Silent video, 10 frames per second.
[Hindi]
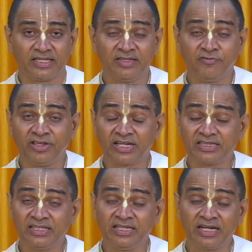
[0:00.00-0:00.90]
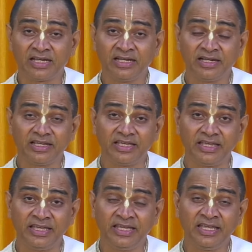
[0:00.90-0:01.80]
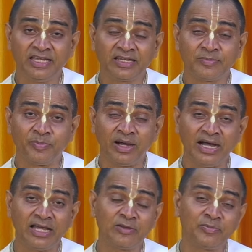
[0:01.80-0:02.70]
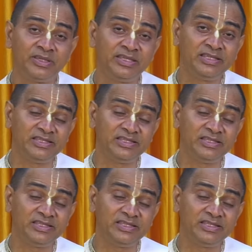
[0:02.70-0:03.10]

कि व्यक्ति अगर एक बार भी